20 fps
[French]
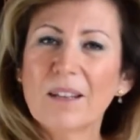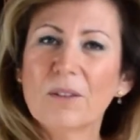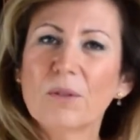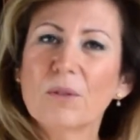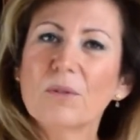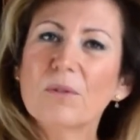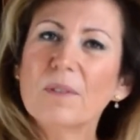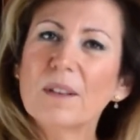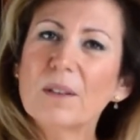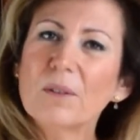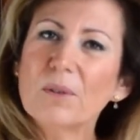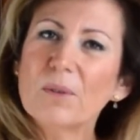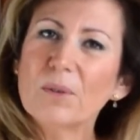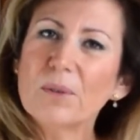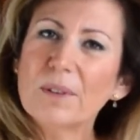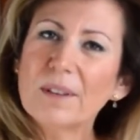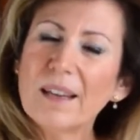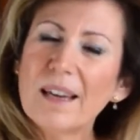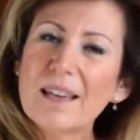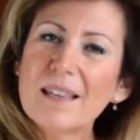Donc faites
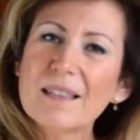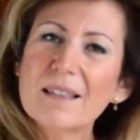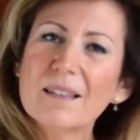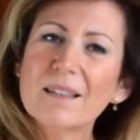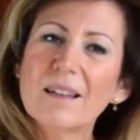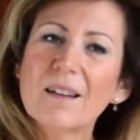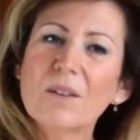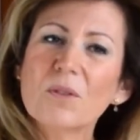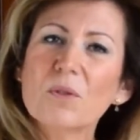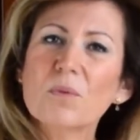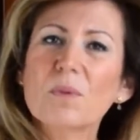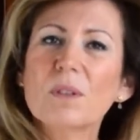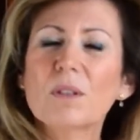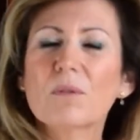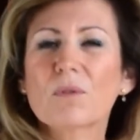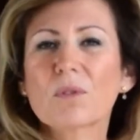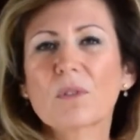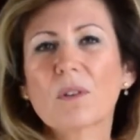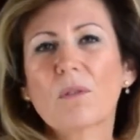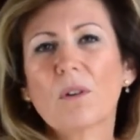le test. Ensuite,
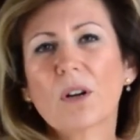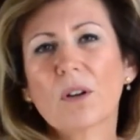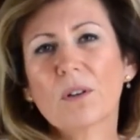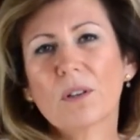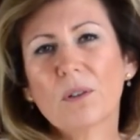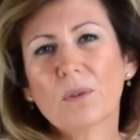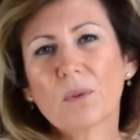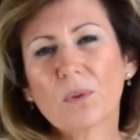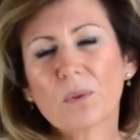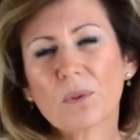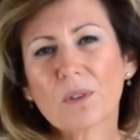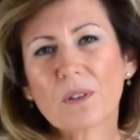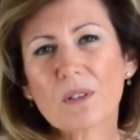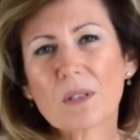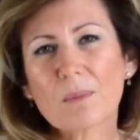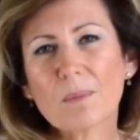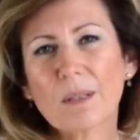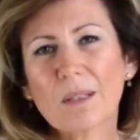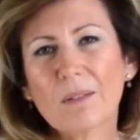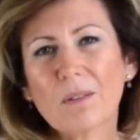il faut savoir que les
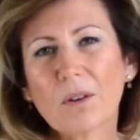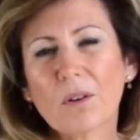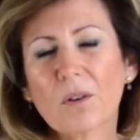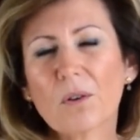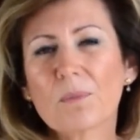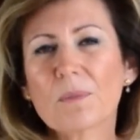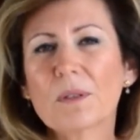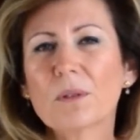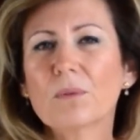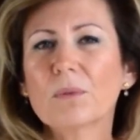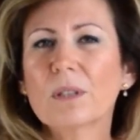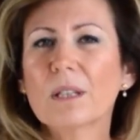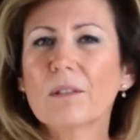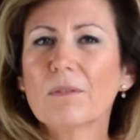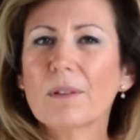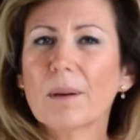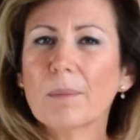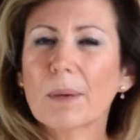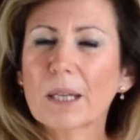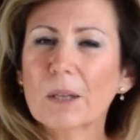neurotransmetteurs, comme c'est nous qui les
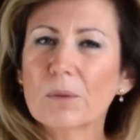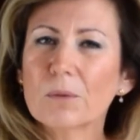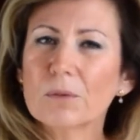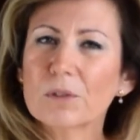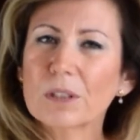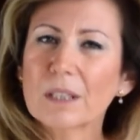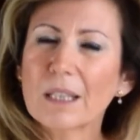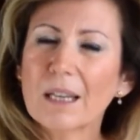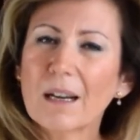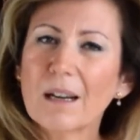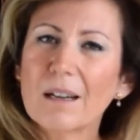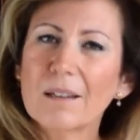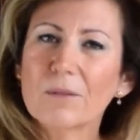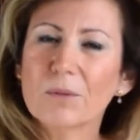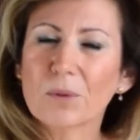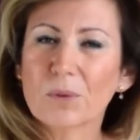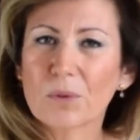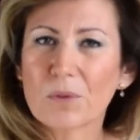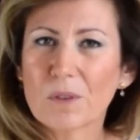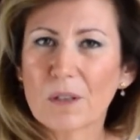fabriquons en général,
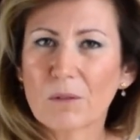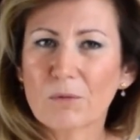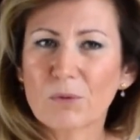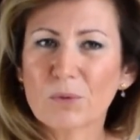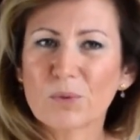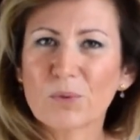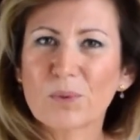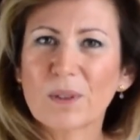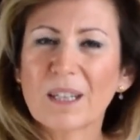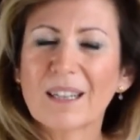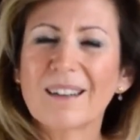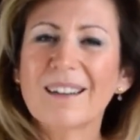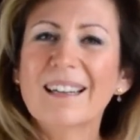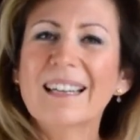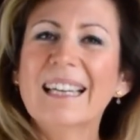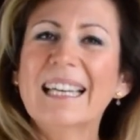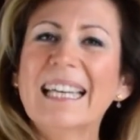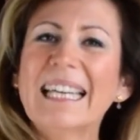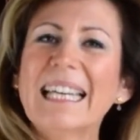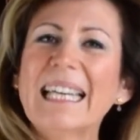notre cerveau en tout cas,
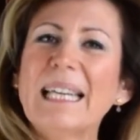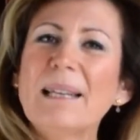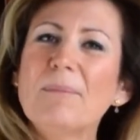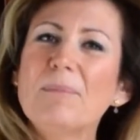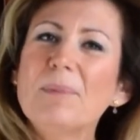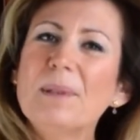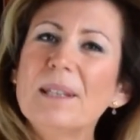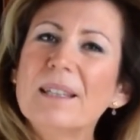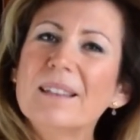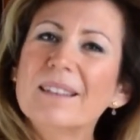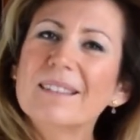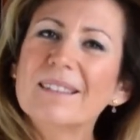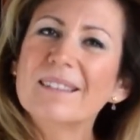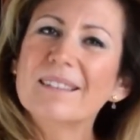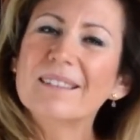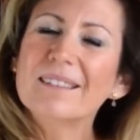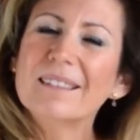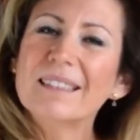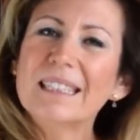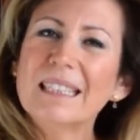eh bien
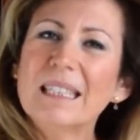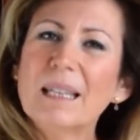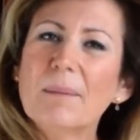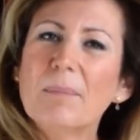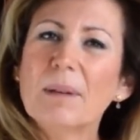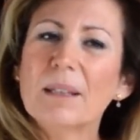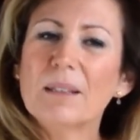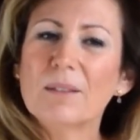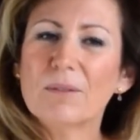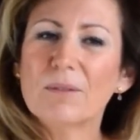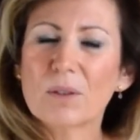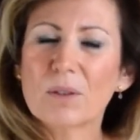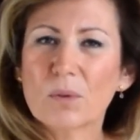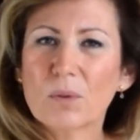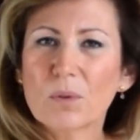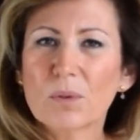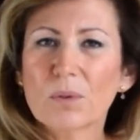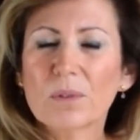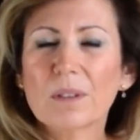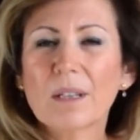il n'y a pas d'effet
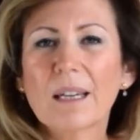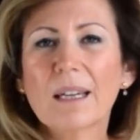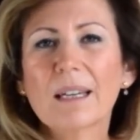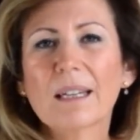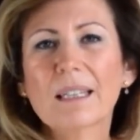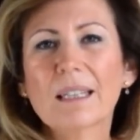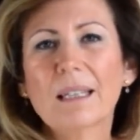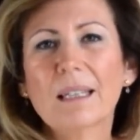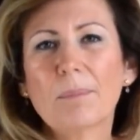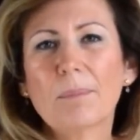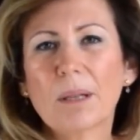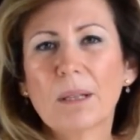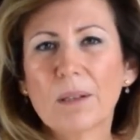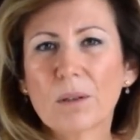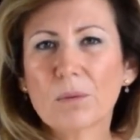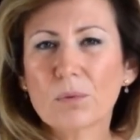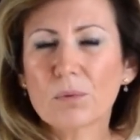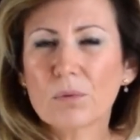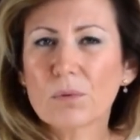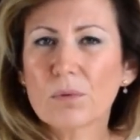secondaire, il n'y a pas
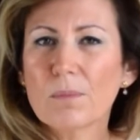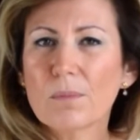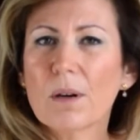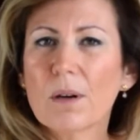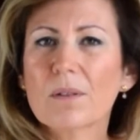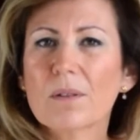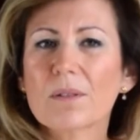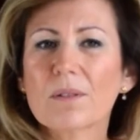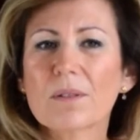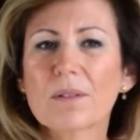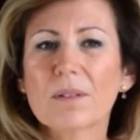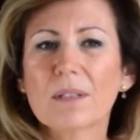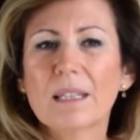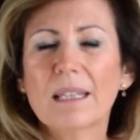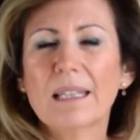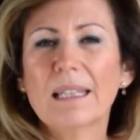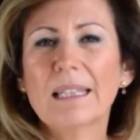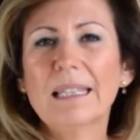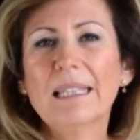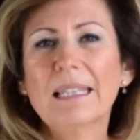d'accoutumance,
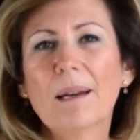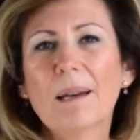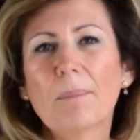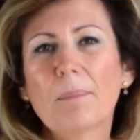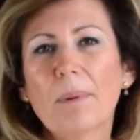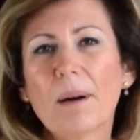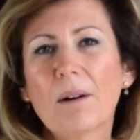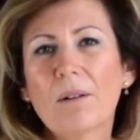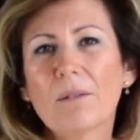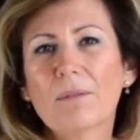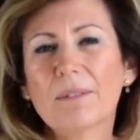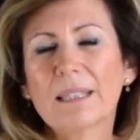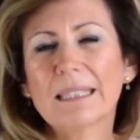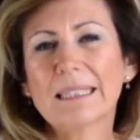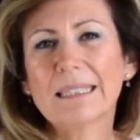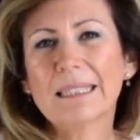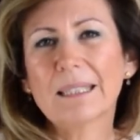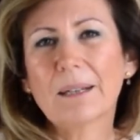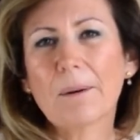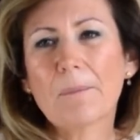il, n'y a pas, on va
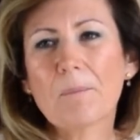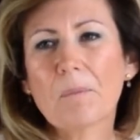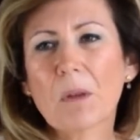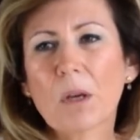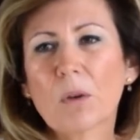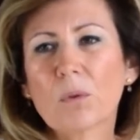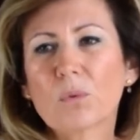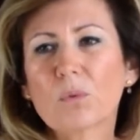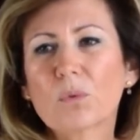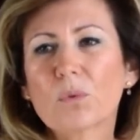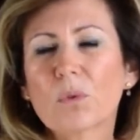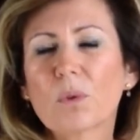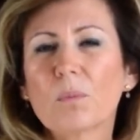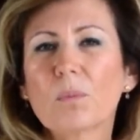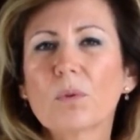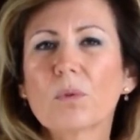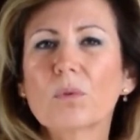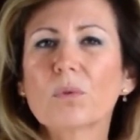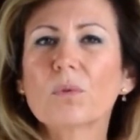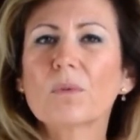dire, tout ce qu'on
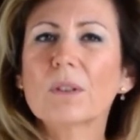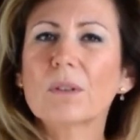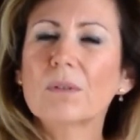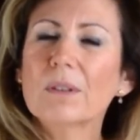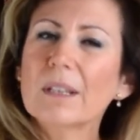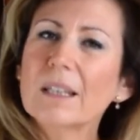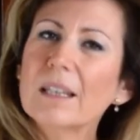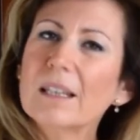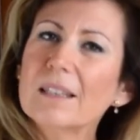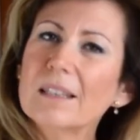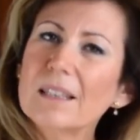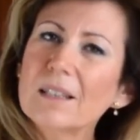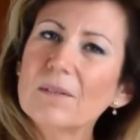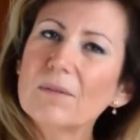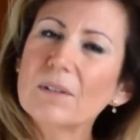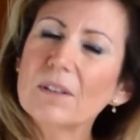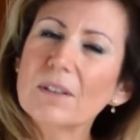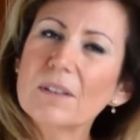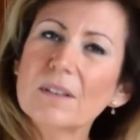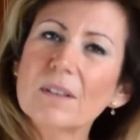peut retrouver de
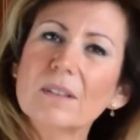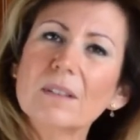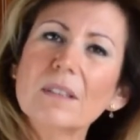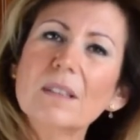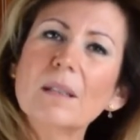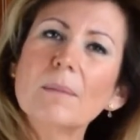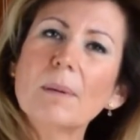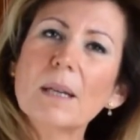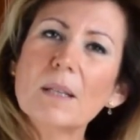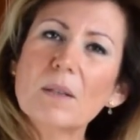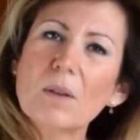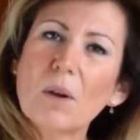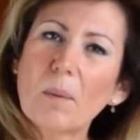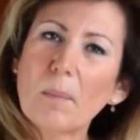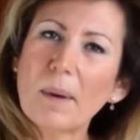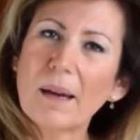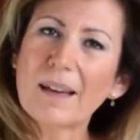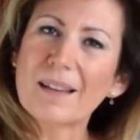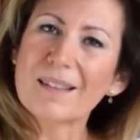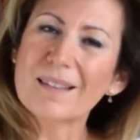négatif dans les anti dépresseurs
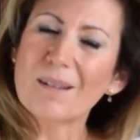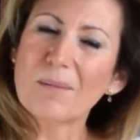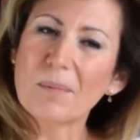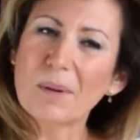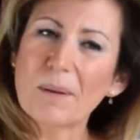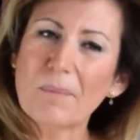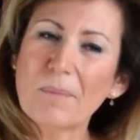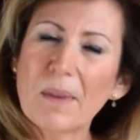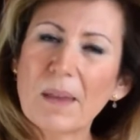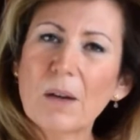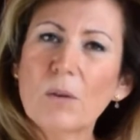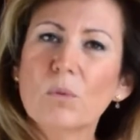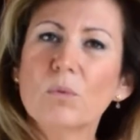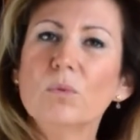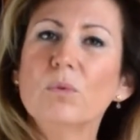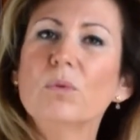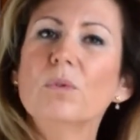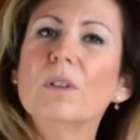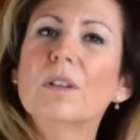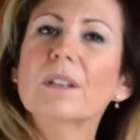par exemple, où
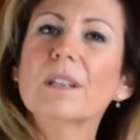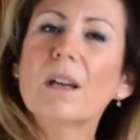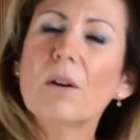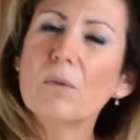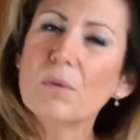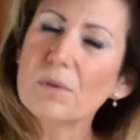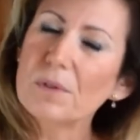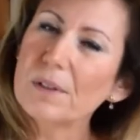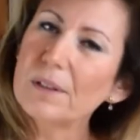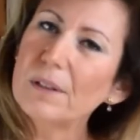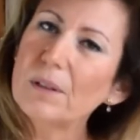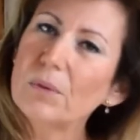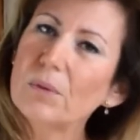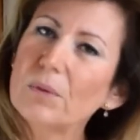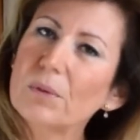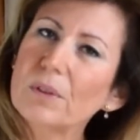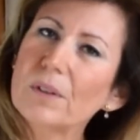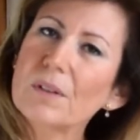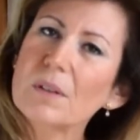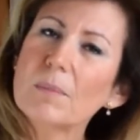dedans il y a aussi des
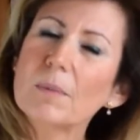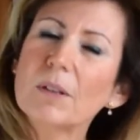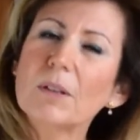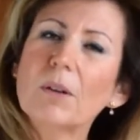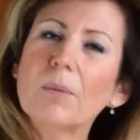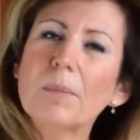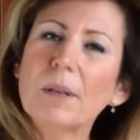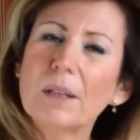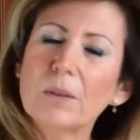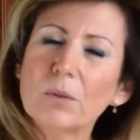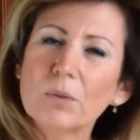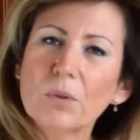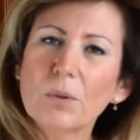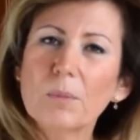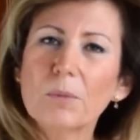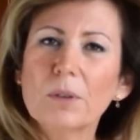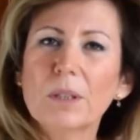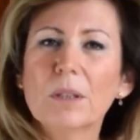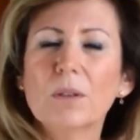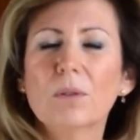neurotransmetteurs, mais il y a d'autres
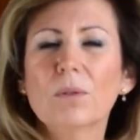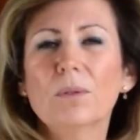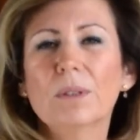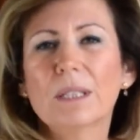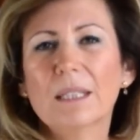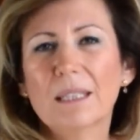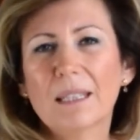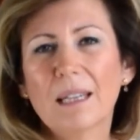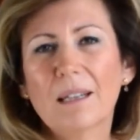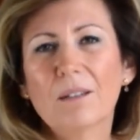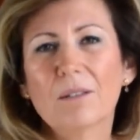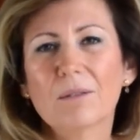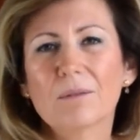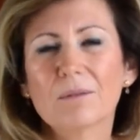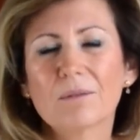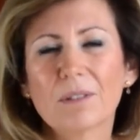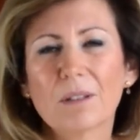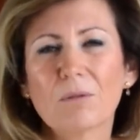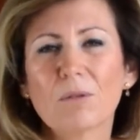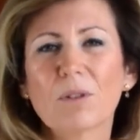molécules qui, elles,
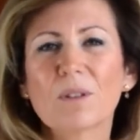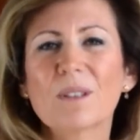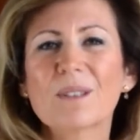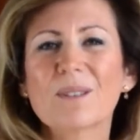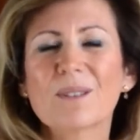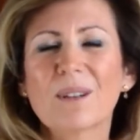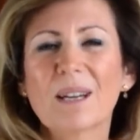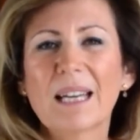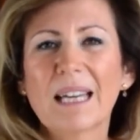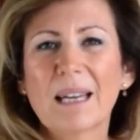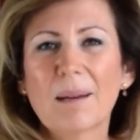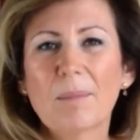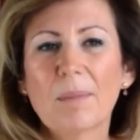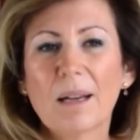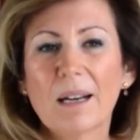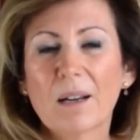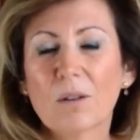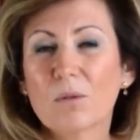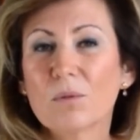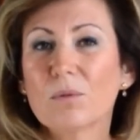favorisent
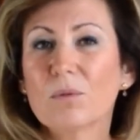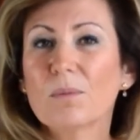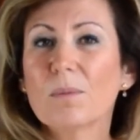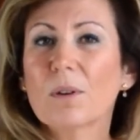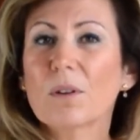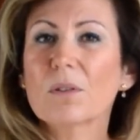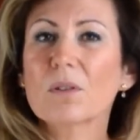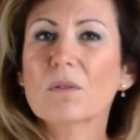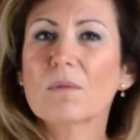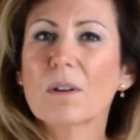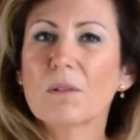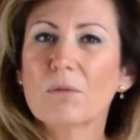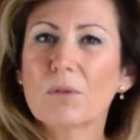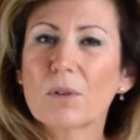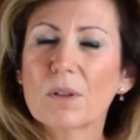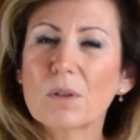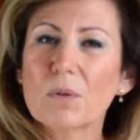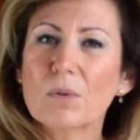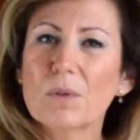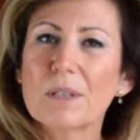ben, l'accoutumance,
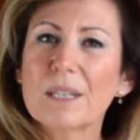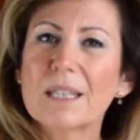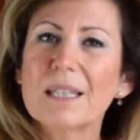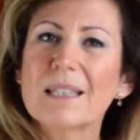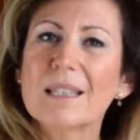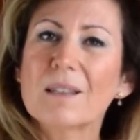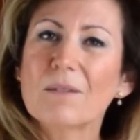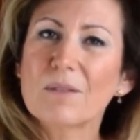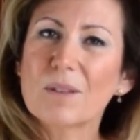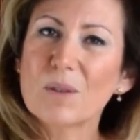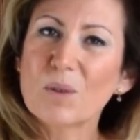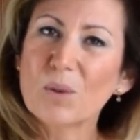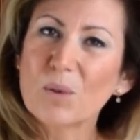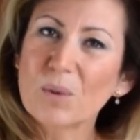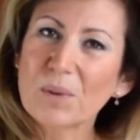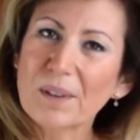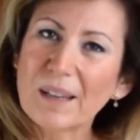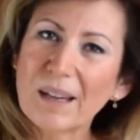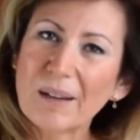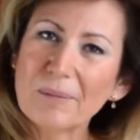favorisent aussi des effets
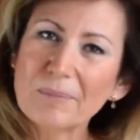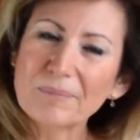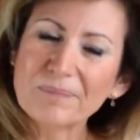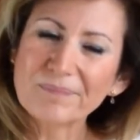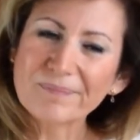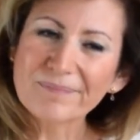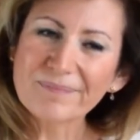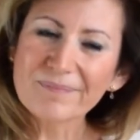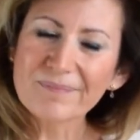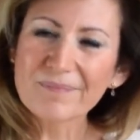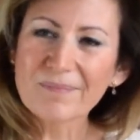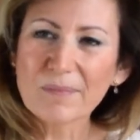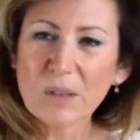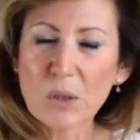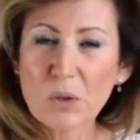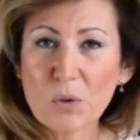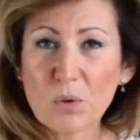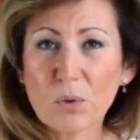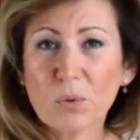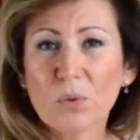secondaires
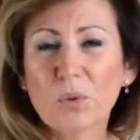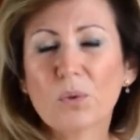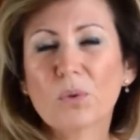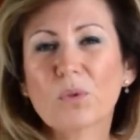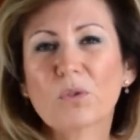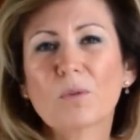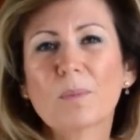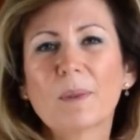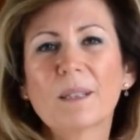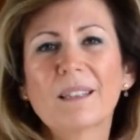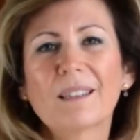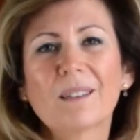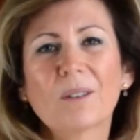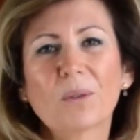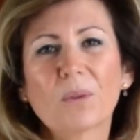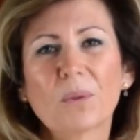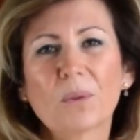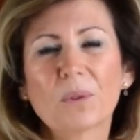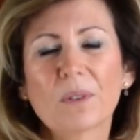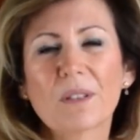ce qu'on ne retrouve pas dans les
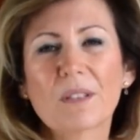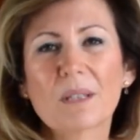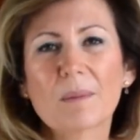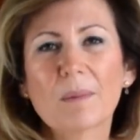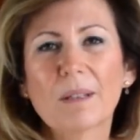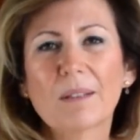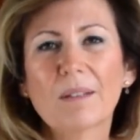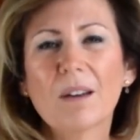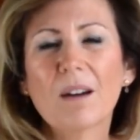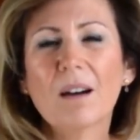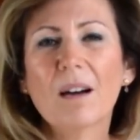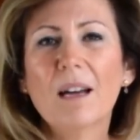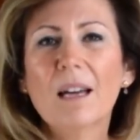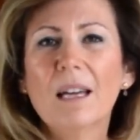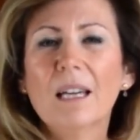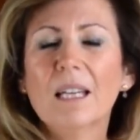neurotransmetteurs.